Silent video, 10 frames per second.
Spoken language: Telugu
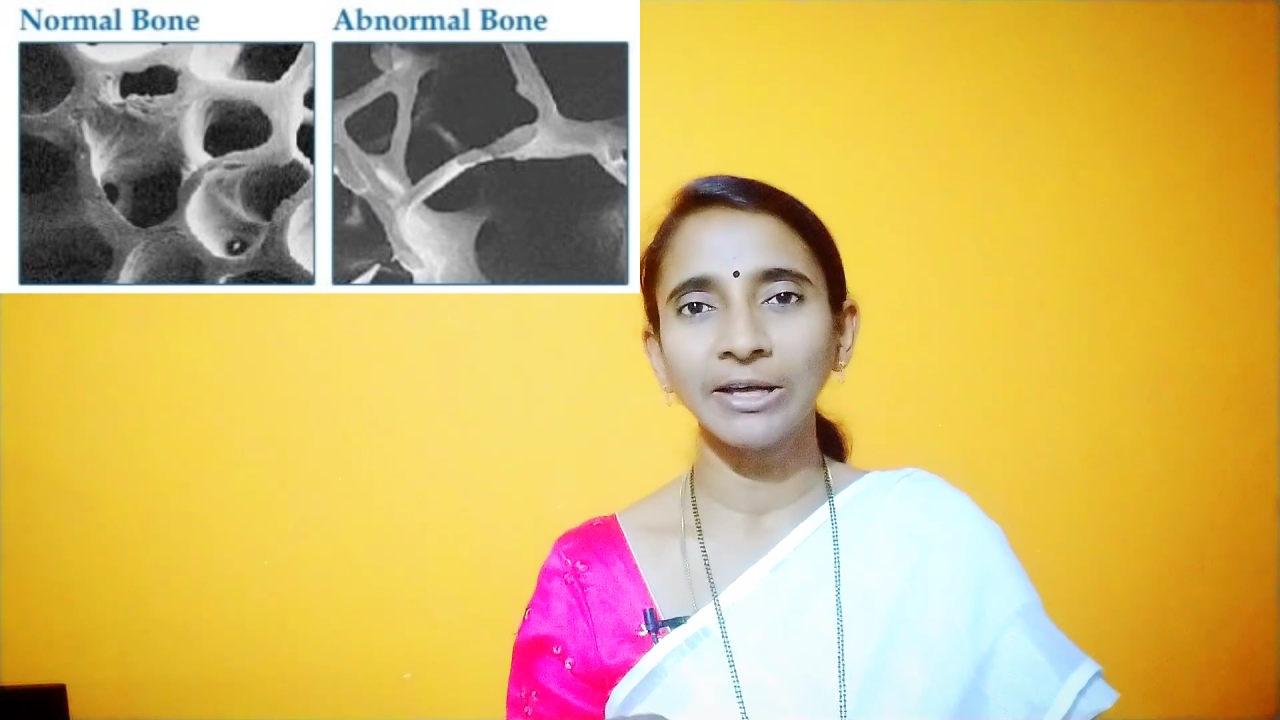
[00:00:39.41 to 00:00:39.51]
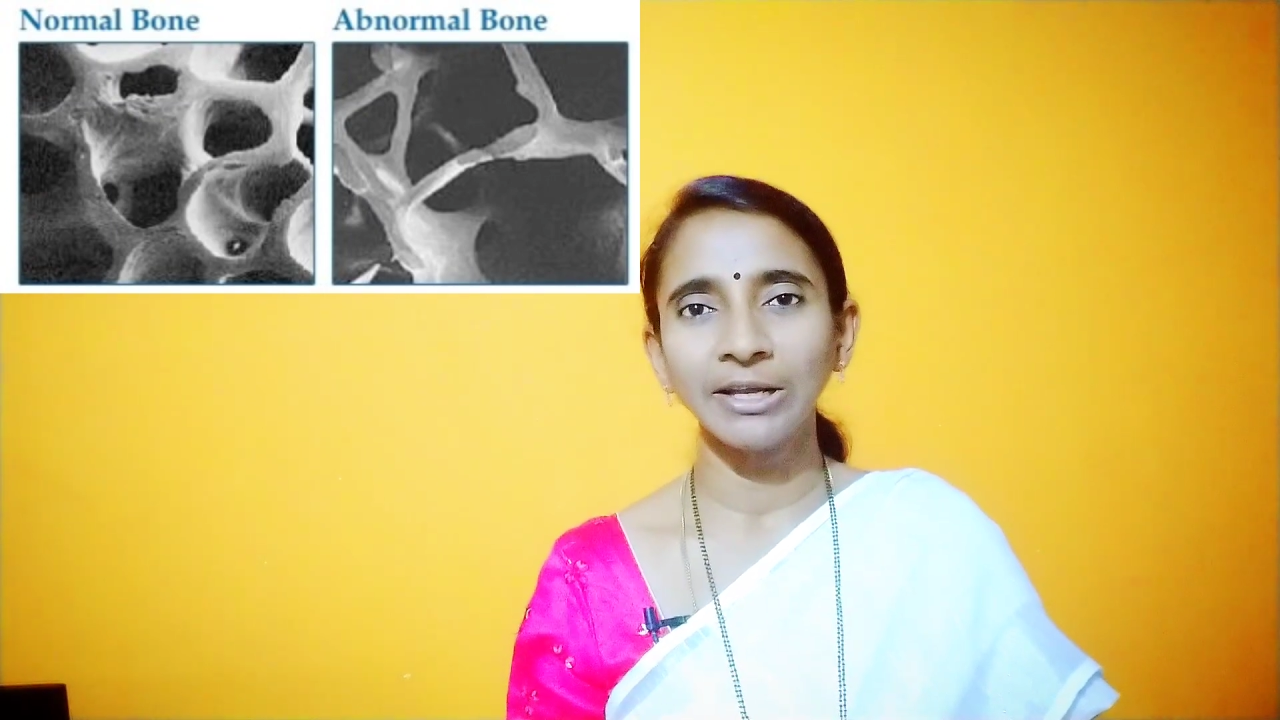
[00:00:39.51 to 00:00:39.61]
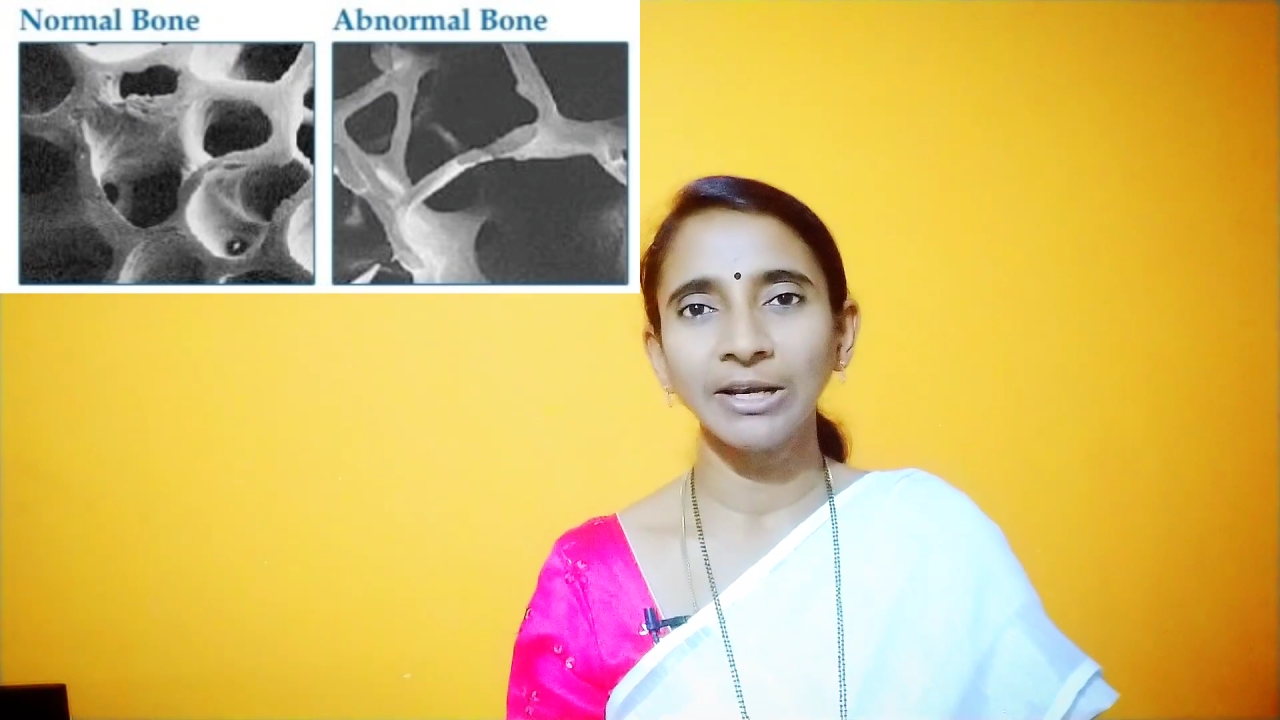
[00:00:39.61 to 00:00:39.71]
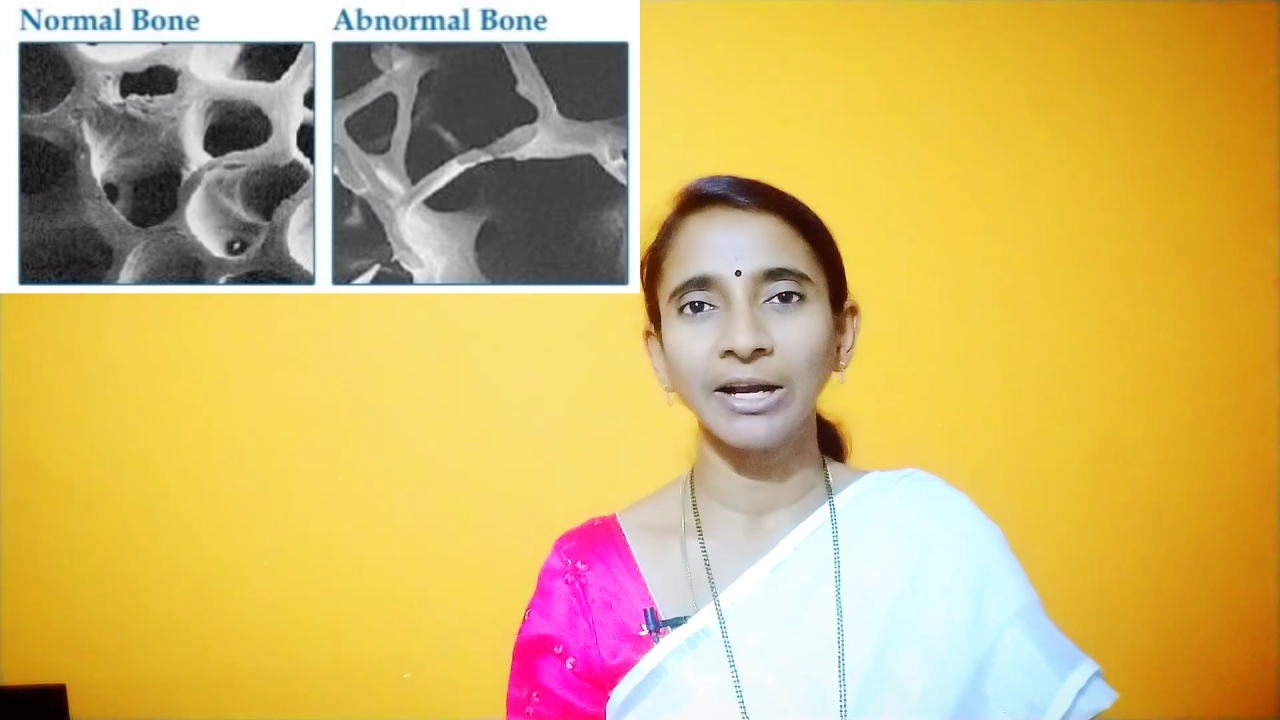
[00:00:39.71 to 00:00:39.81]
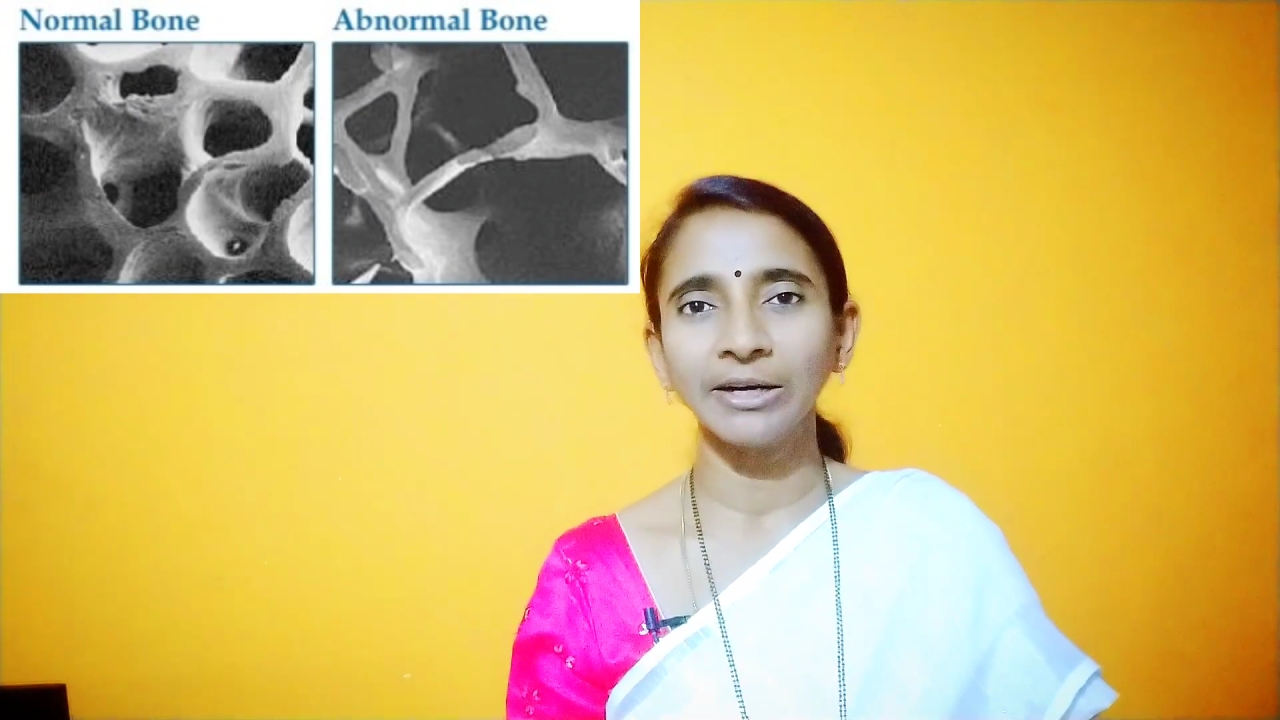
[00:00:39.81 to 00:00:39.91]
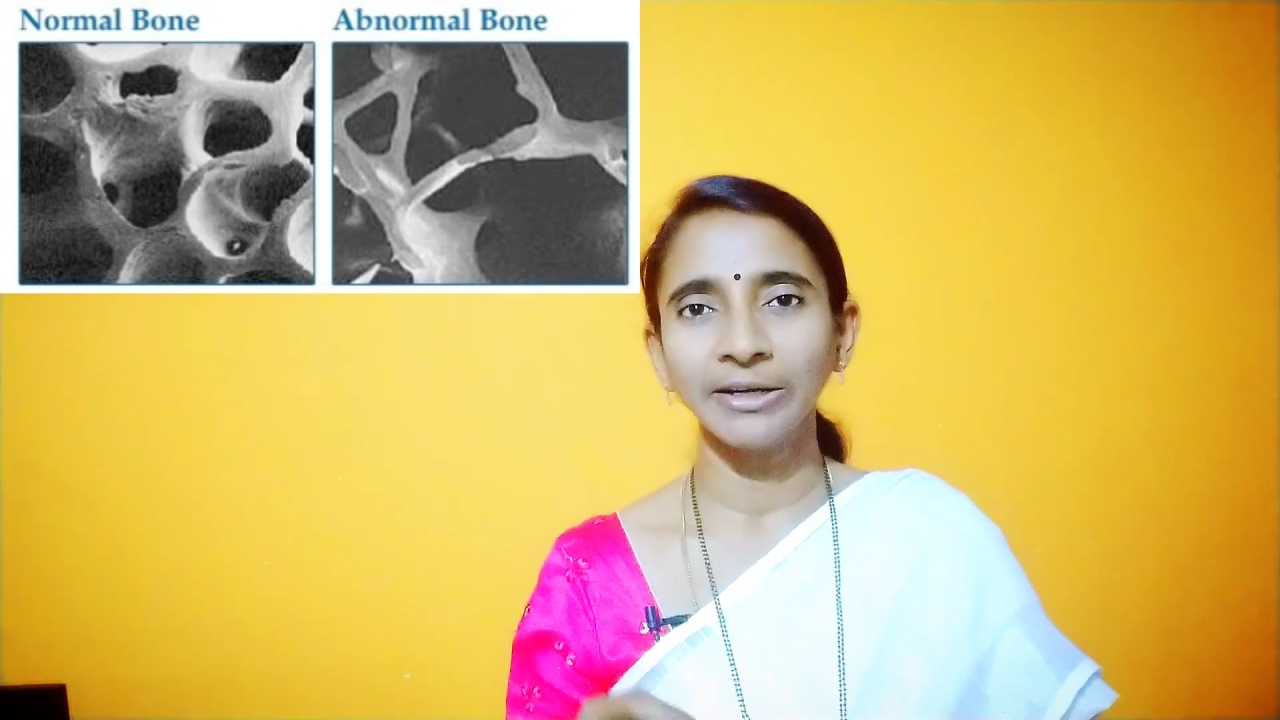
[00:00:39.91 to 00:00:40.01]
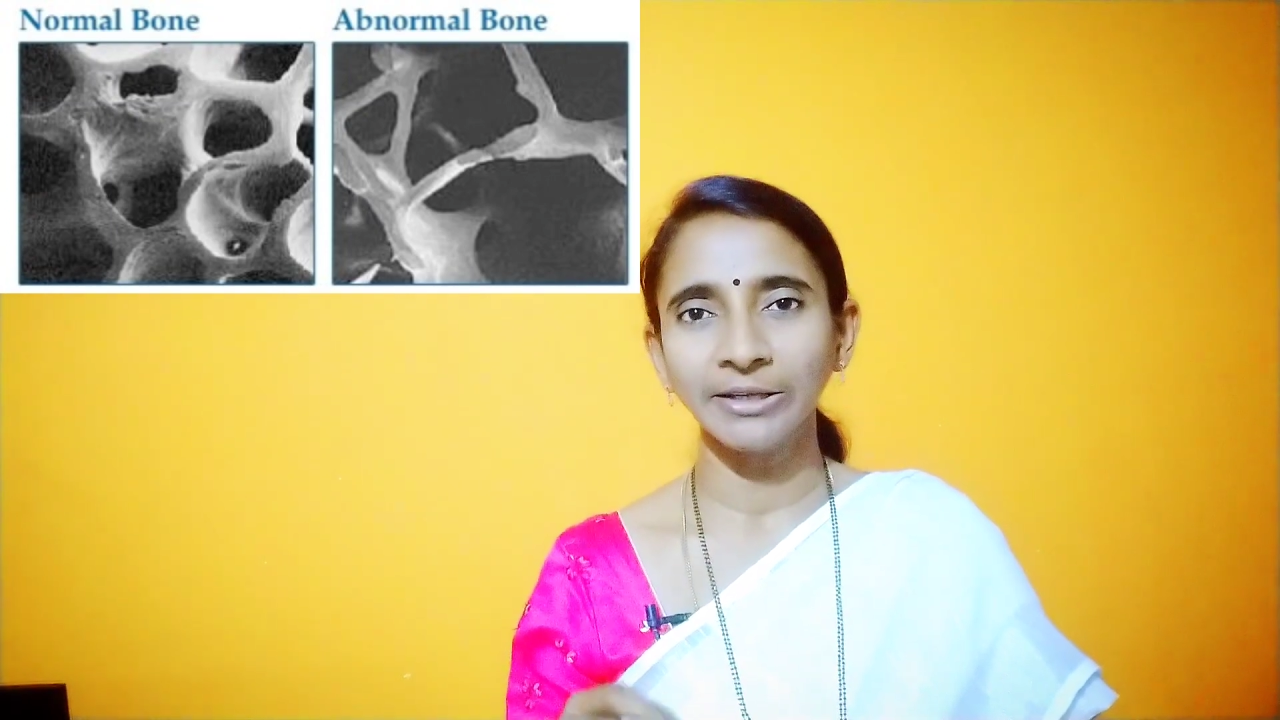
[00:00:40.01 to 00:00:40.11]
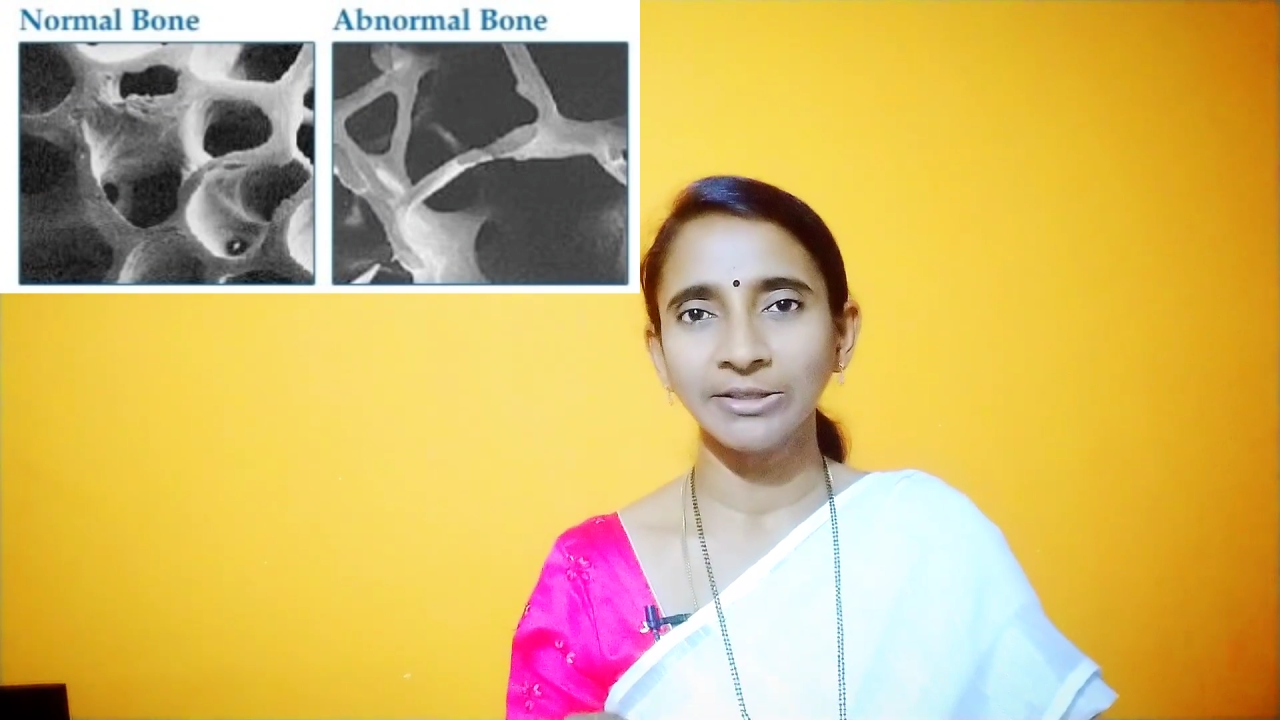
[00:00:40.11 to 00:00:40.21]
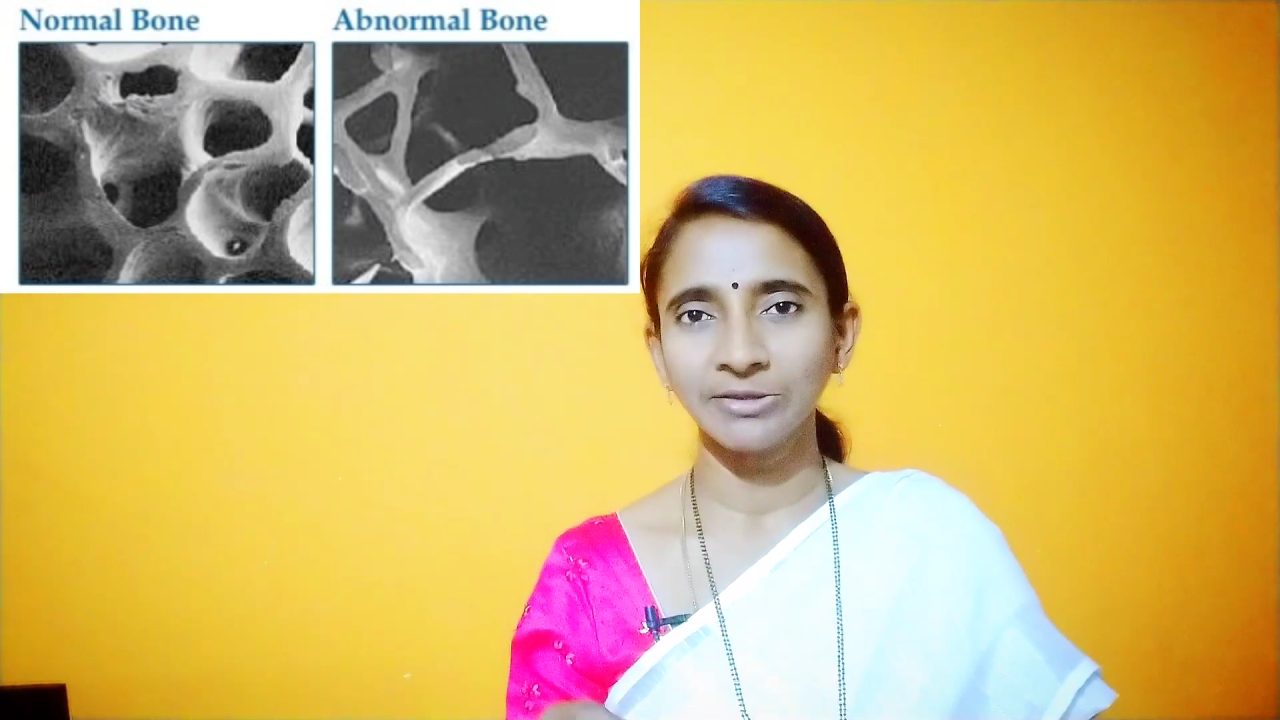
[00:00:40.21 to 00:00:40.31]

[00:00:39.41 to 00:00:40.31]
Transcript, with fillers: తగిలినా అంటే